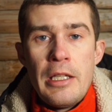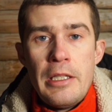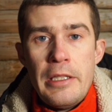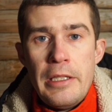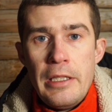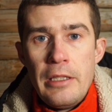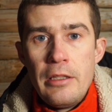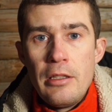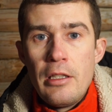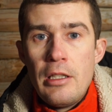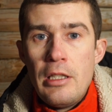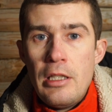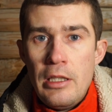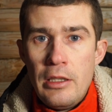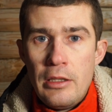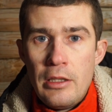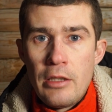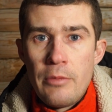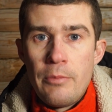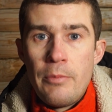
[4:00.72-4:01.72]
1
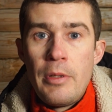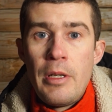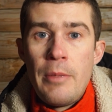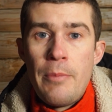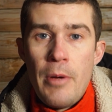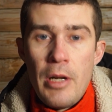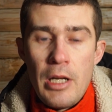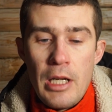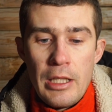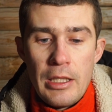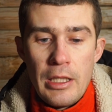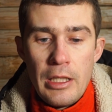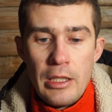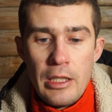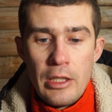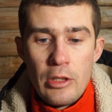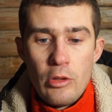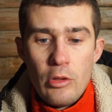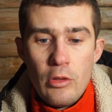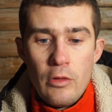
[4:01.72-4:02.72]
литр препарата
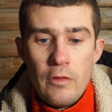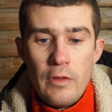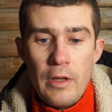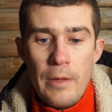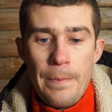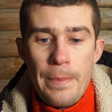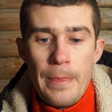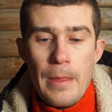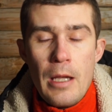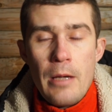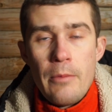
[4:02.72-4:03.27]
готового.